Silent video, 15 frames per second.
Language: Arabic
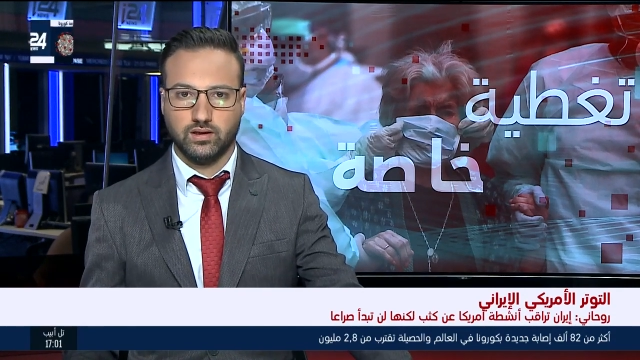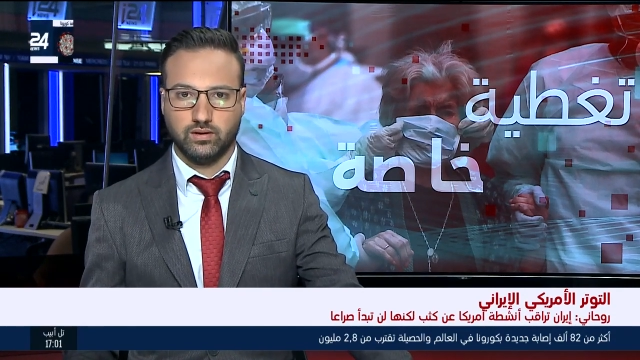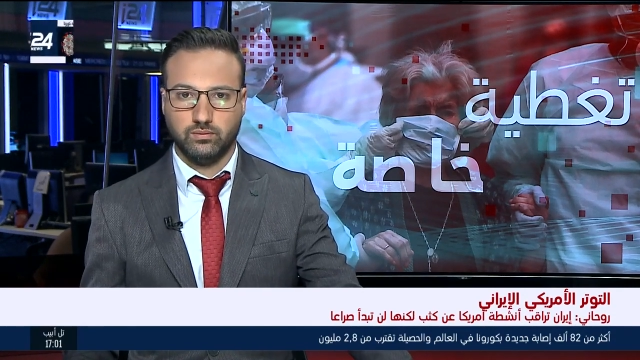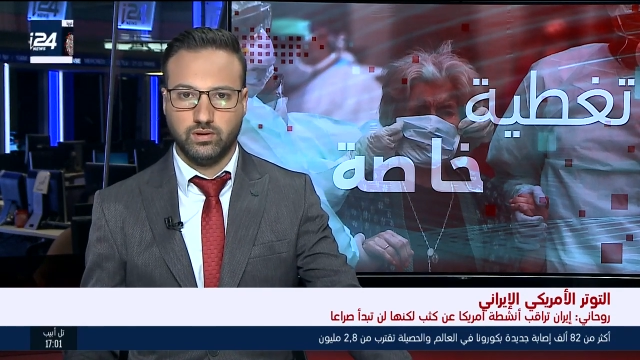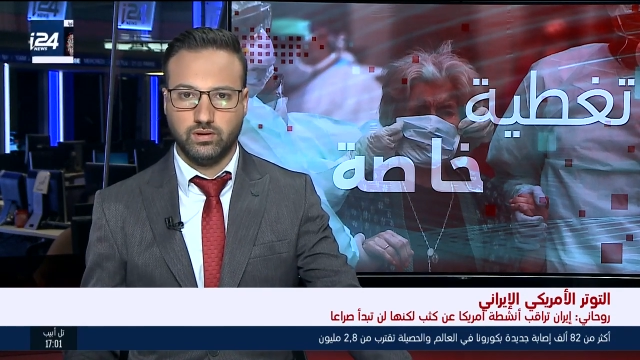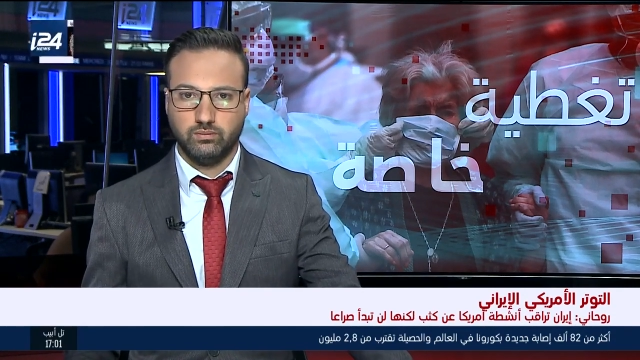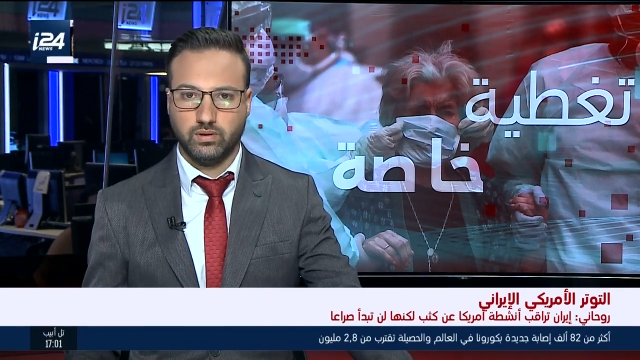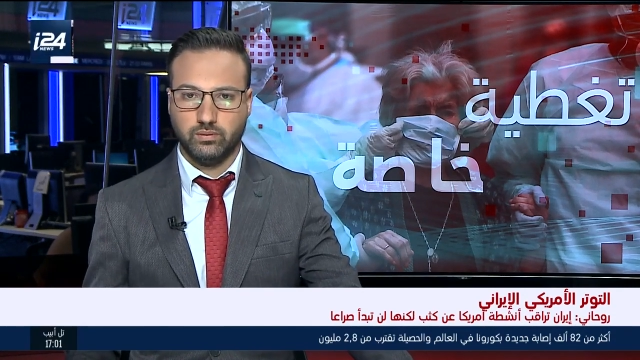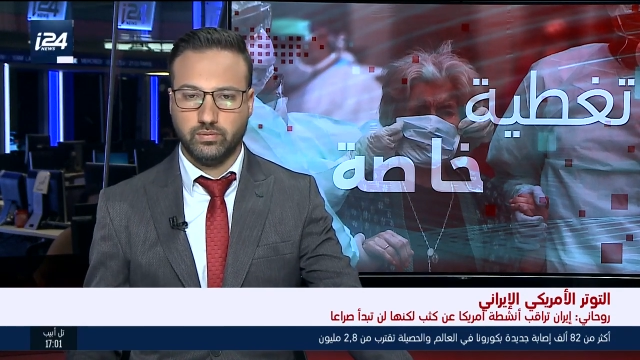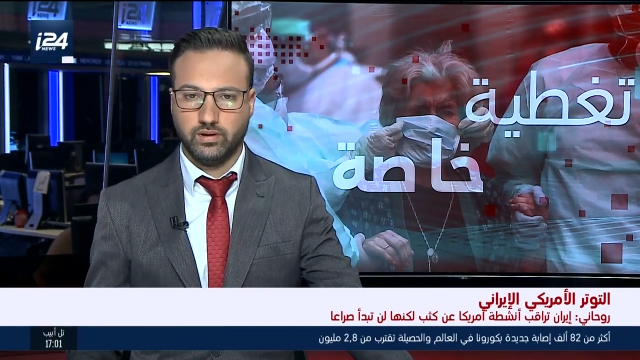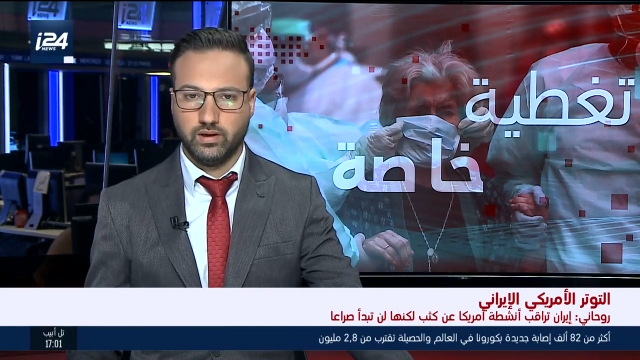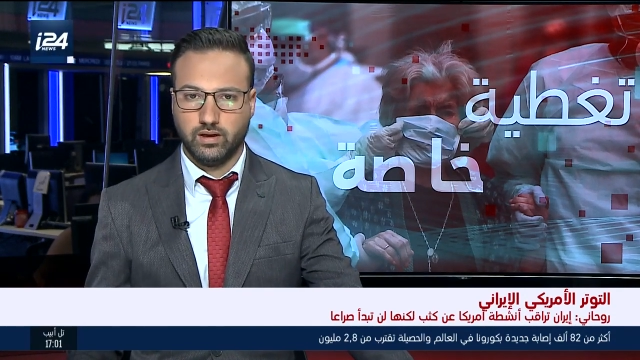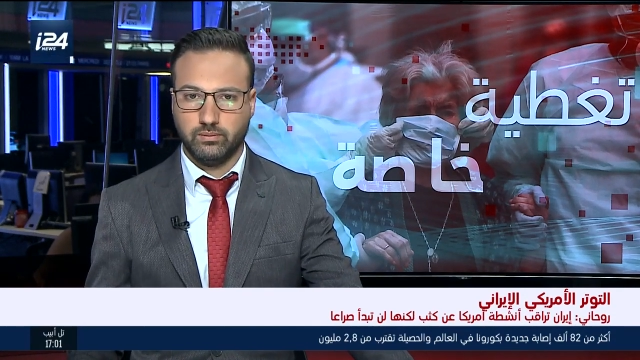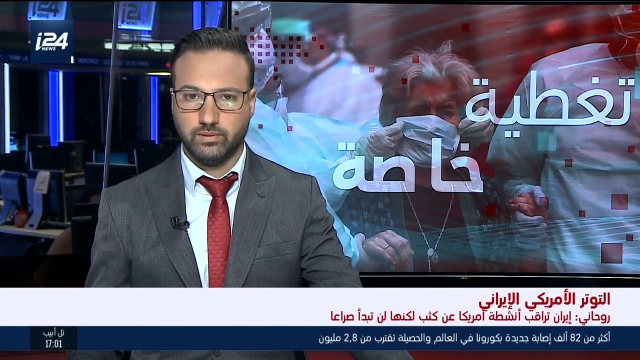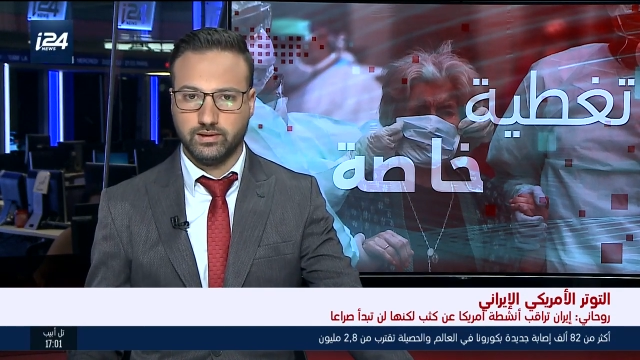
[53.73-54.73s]
تميم
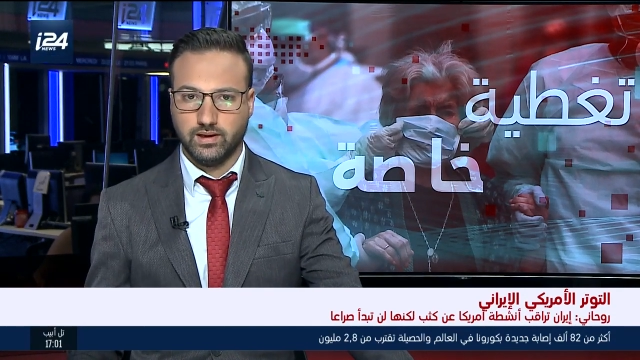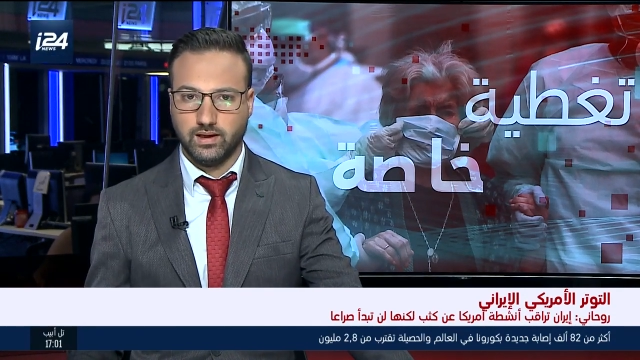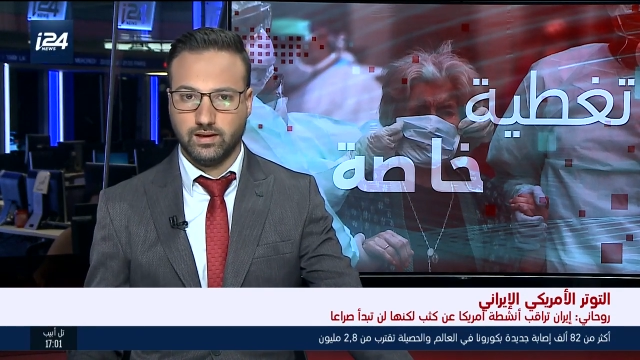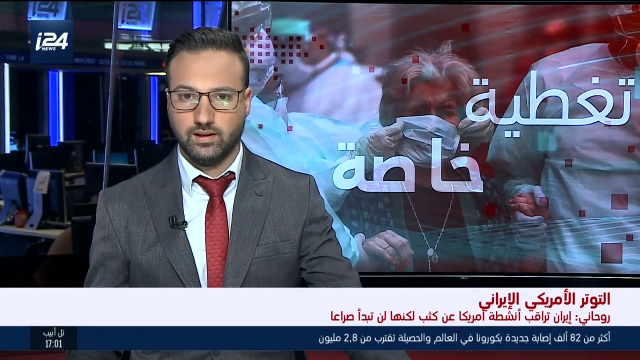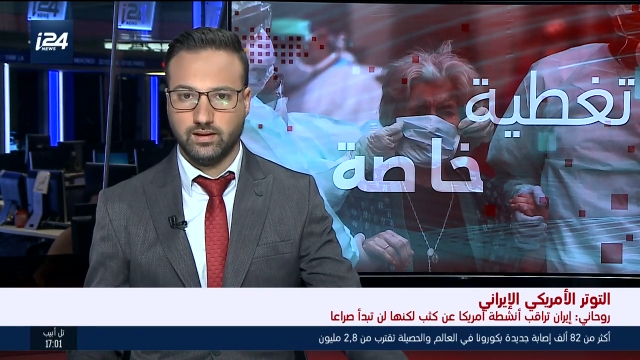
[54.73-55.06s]
بن حمد آل